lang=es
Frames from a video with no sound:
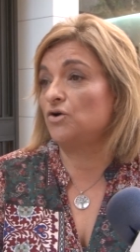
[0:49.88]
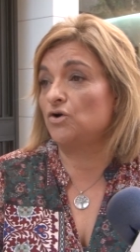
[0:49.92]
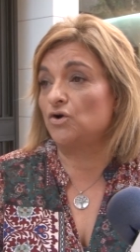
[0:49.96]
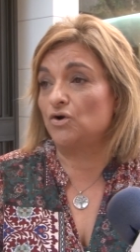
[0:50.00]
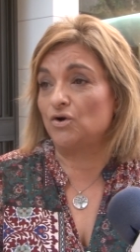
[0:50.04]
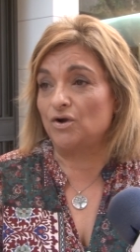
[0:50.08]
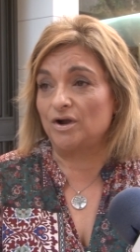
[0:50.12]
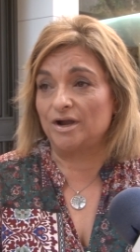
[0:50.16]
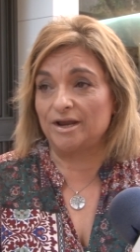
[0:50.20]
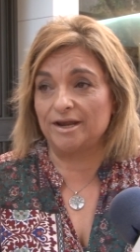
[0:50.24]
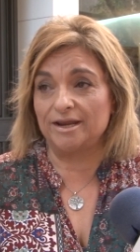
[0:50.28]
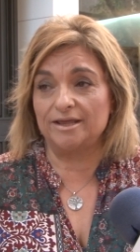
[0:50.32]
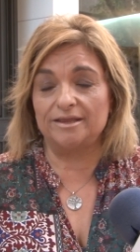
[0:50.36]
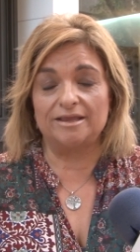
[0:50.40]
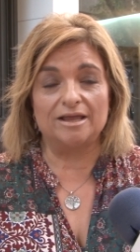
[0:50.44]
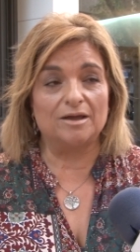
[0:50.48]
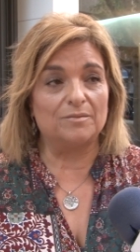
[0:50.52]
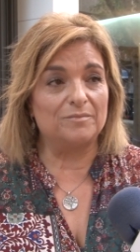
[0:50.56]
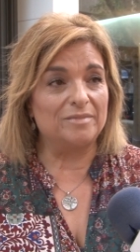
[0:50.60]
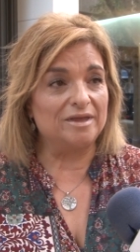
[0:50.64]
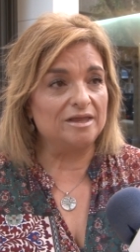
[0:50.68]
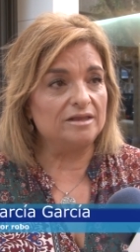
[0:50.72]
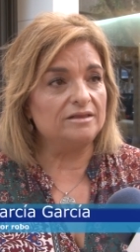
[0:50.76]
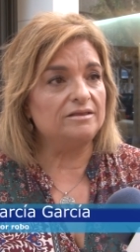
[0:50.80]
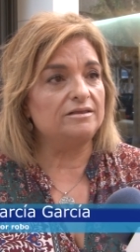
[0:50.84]

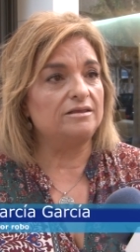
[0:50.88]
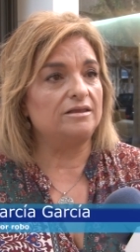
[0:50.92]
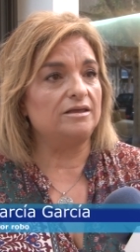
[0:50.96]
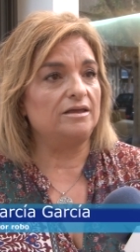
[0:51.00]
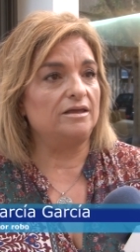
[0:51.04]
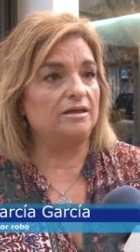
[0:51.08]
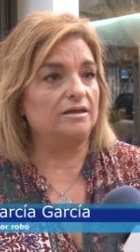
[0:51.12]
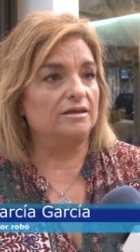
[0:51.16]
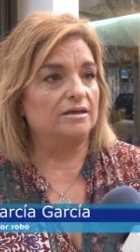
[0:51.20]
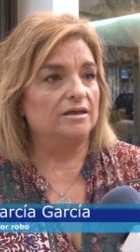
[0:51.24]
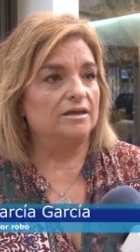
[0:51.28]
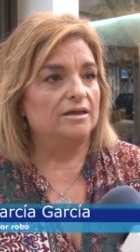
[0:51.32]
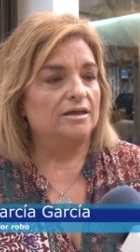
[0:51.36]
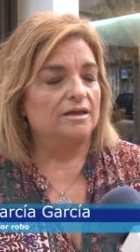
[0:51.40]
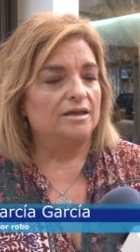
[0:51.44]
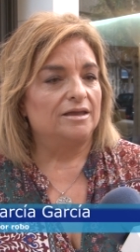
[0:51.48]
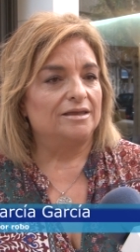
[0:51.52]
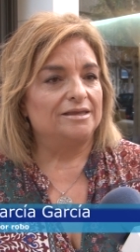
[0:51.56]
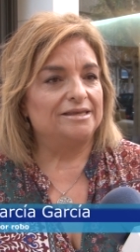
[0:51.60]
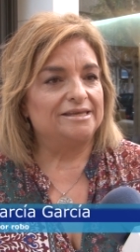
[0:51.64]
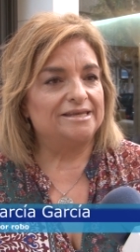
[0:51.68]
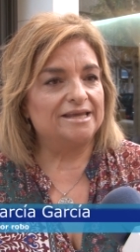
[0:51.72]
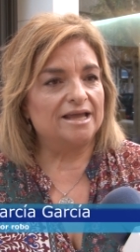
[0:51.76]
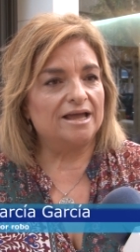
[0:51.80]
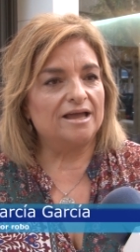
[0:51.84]
concretamente
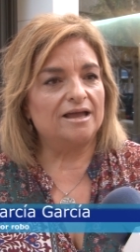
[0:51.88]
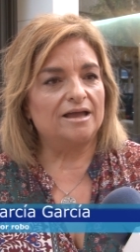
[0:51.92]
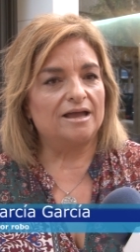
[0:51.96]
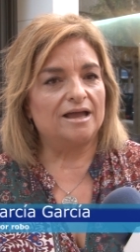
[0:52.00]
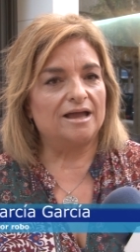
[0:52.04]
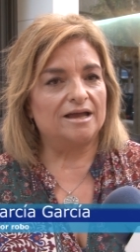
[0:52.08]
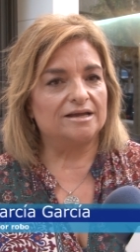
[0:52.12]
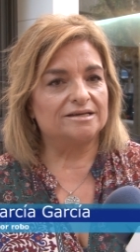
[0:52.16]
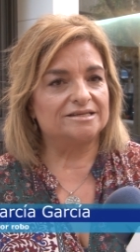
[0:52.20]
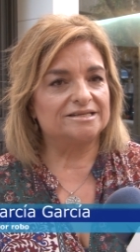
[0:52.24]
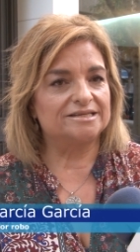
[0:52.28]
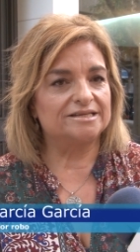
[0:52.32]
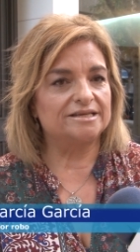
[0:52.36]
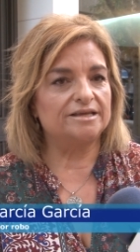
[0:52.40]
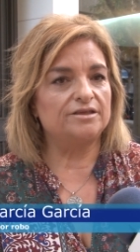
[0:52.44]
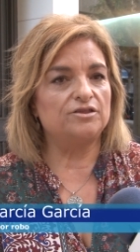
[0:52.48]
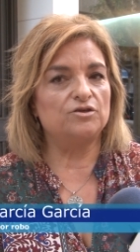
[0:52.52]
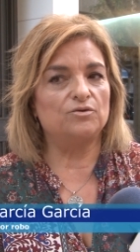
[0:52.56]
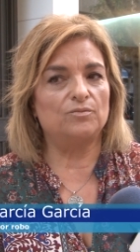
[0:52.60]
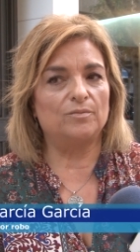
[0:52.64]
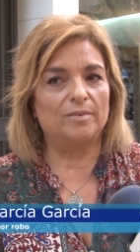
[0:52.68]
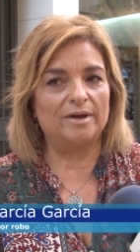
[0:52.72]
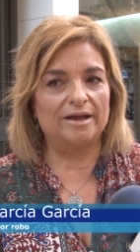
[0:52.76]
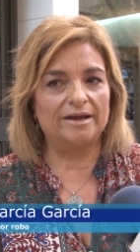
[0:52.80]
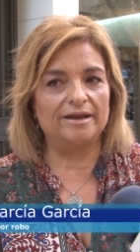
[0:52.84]
ya ha
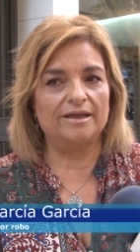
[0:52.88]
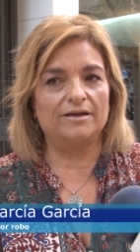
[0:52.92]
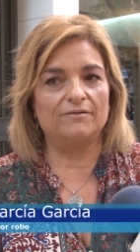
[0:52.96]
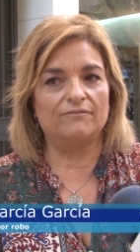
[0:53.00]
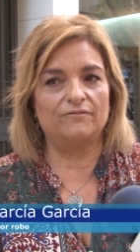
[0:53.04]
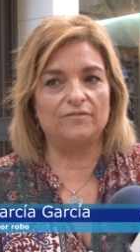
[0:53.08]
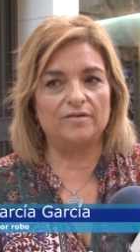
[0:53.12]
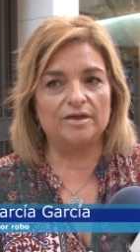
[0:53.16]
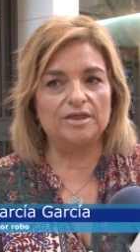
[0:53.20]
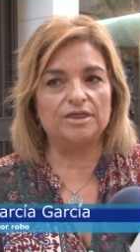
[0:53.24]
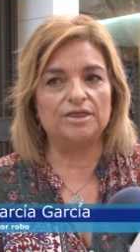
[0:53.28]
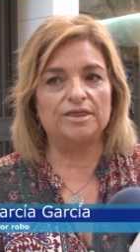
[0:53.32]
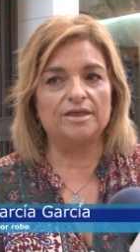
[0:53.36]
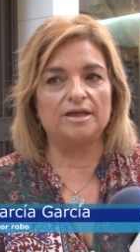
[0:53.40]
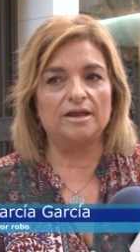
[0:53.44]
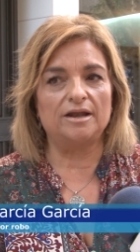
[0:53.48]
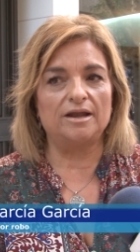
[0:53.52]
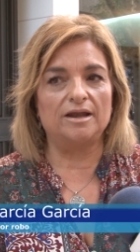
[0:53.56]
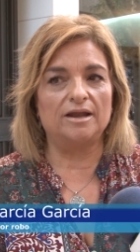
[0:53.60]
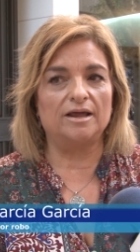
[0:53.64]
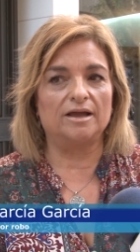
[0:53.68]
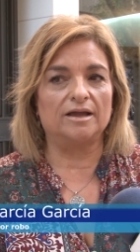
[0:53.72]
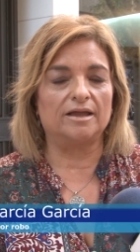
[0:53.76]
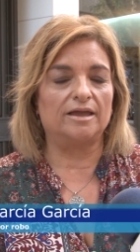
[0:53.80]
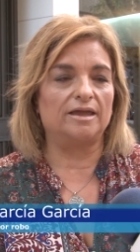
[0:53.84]
sido varias veces
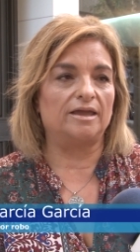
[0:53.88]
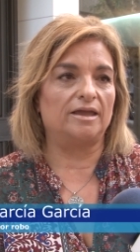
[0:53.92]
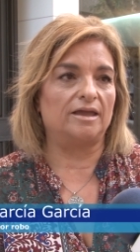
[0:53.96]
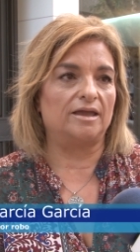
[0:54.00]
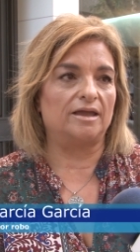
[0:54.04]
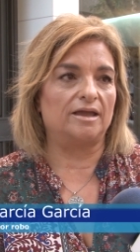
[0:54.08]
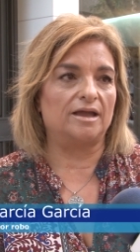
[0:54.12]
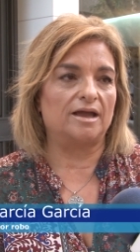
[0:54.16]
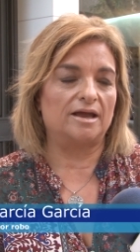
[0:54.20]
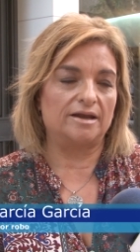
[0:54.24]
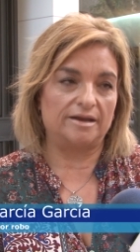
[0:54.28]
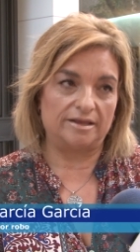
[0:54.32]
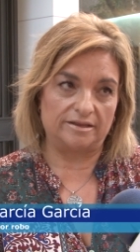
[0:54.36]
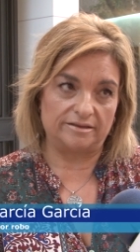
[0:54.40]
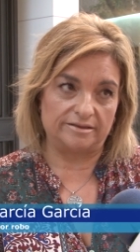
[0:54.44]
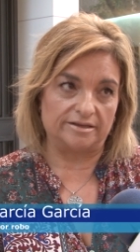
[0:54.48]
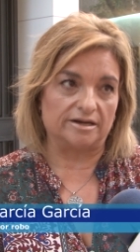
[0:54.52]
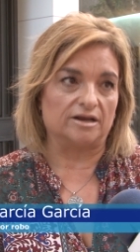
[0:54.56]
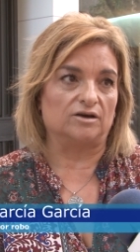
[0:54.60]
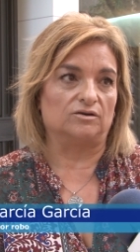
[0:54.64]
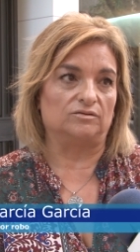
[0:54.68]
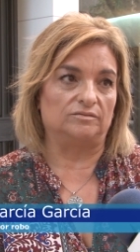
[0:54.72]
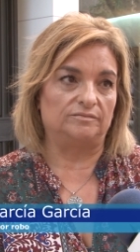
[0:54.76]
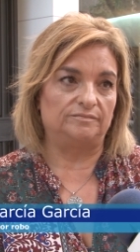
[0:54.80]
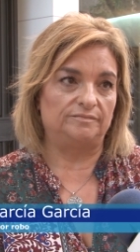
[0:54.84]
la que han
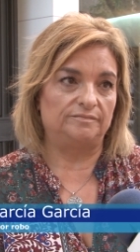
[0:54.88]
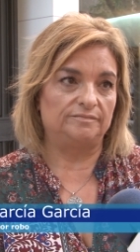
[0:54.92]
entrado.